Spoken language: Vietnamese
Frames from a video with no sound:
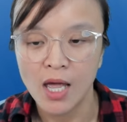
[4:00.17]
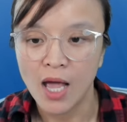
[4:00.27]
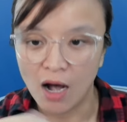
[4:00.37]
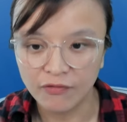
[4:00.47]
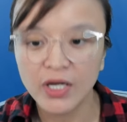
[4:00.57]

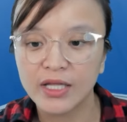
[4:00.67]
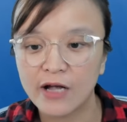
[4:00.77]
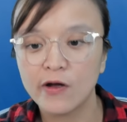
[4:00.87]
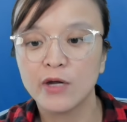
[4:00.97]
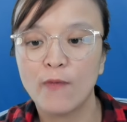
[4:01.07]
học viên người ta
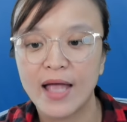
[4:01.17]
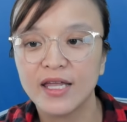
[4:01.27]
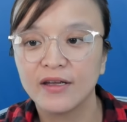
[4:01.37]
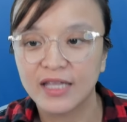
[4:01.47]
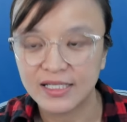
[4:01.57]
có kết quả
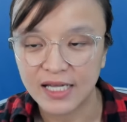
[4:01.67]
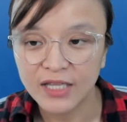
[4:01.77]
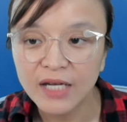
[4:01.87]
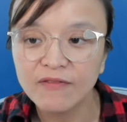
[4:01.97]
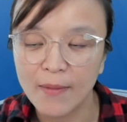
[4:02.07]
thì người ta sẽ
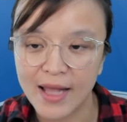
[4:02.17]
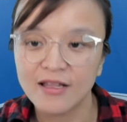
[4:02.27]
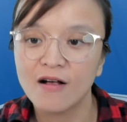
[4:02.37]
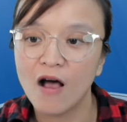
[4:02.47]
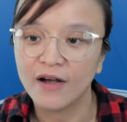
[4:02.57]
tin vào bản
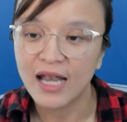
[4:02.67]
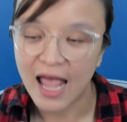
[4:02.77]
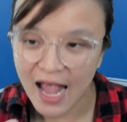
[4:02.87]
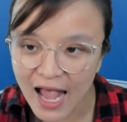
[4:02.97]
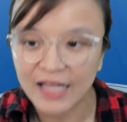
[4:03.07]
thân họ đó
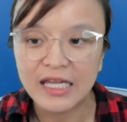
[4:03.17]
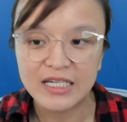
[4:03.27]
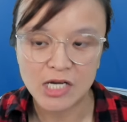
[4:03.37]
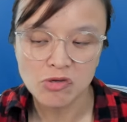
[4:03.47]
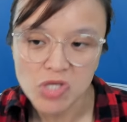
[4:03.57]
là à thì
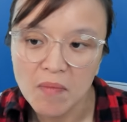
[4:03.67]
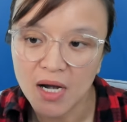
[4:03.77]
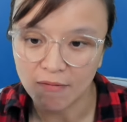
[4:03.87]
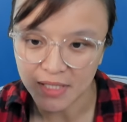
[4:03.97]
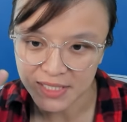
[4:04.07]
ra trước giờ mình
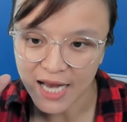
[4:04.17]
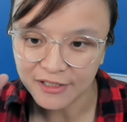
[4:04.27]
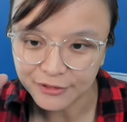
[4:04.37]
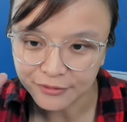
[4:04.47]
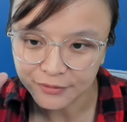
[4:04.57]
học bị sai
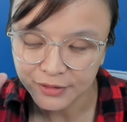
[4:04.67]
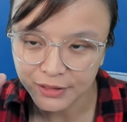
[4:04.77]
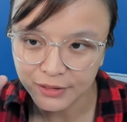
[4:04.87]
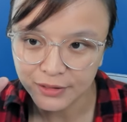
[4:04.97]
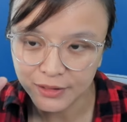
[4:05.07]
đường
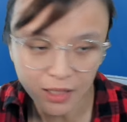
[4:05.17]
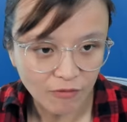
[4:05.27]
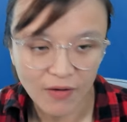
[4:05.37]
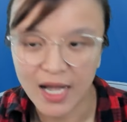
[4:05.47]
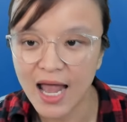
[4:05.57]
chứ
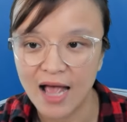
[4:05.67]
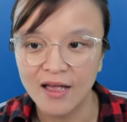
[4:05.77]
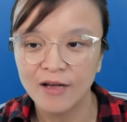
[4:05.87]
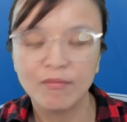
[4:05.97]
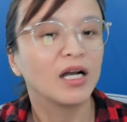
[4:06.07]
không phải là
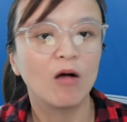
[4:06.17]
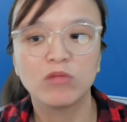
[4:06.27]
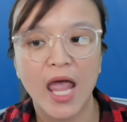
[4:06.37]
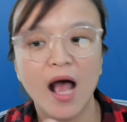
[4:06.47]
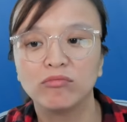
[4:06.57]
mình không
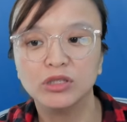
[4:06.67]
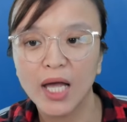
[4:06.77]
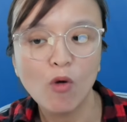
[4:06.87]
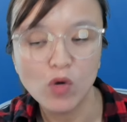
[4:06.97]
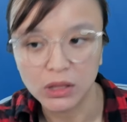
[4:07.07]
thể học được
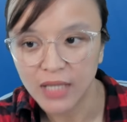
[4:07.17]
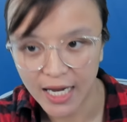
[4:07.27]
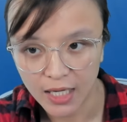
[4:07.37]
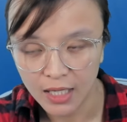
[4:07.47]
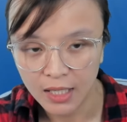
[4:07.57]
cái ngôn ngữ
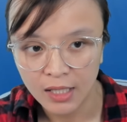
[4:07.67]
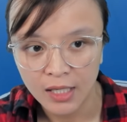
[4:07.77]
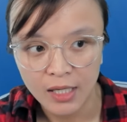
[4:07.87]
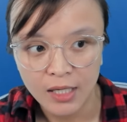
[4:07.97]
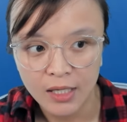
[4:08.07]
này
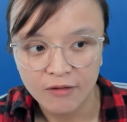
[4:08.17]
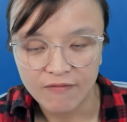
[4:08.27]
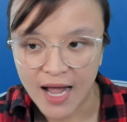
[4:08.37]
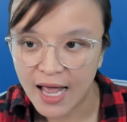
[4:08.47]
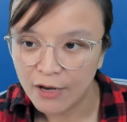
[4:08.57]

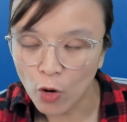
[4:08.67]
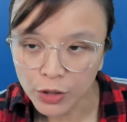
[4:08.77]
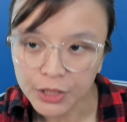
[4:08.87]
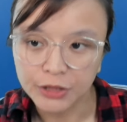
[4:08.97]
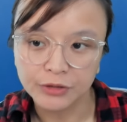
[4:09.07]
và
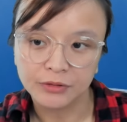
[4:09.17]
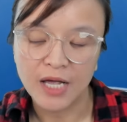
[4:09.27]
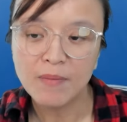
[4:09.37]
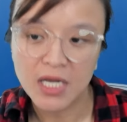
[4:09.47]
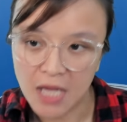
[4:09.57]
đối tượng
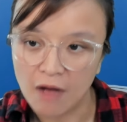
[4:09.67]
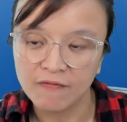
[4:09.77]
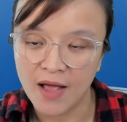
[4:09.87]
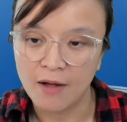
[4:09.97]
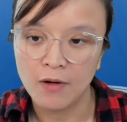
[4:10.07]
để mình nhận
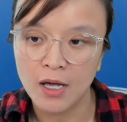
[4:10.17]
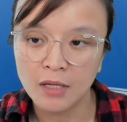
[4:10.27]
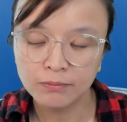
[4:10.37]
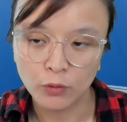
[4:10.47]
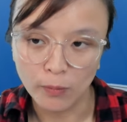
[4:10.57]
vào
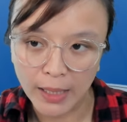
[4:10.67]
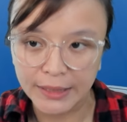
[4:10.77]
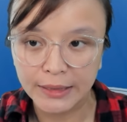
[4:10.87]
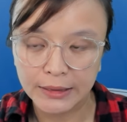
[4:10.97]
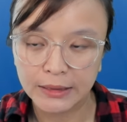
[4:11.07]
lớp của mình
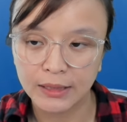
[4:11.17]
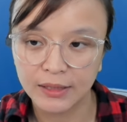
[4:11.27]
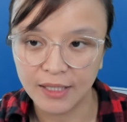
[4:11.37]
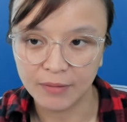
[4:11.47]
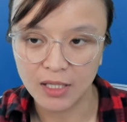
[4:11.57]

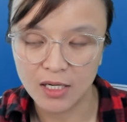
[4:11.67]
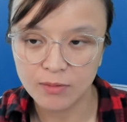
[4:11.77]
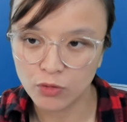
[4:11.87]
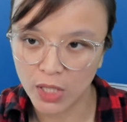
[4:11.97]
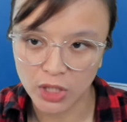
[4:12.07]
đặc biệt là
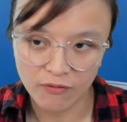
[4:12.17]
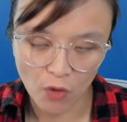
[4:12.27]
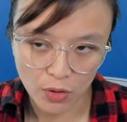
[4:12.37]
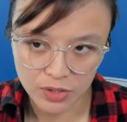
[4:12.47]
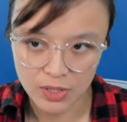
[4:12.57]
lớp Train Your
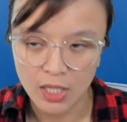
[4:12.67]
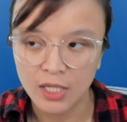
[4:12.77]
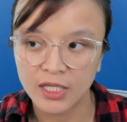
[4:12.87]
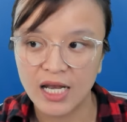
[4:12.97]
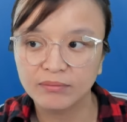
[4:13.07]
Voice
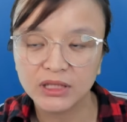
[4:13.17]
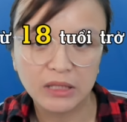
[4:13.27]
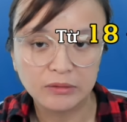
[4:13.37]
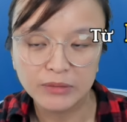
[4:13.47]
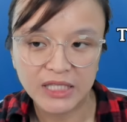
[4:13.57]
thì là
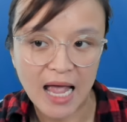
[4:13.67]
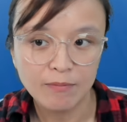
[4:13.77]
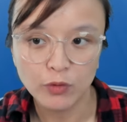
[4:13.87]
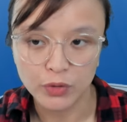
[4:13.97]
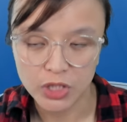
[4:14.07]
14
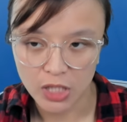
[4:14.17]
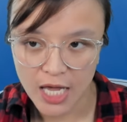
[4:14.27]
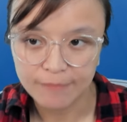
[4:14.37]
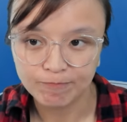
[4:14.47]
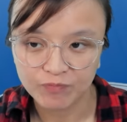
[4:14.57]
18 tuổi trở
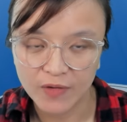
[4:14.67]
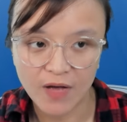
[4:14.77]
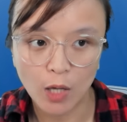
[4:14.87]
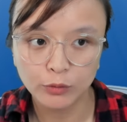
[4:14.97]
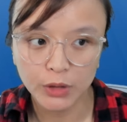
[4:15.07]
lên
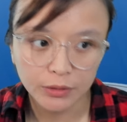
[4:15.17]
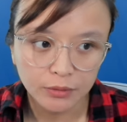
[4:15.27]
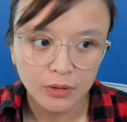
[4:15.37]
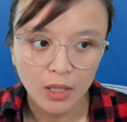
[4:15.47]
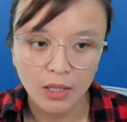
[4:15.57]
và hầu như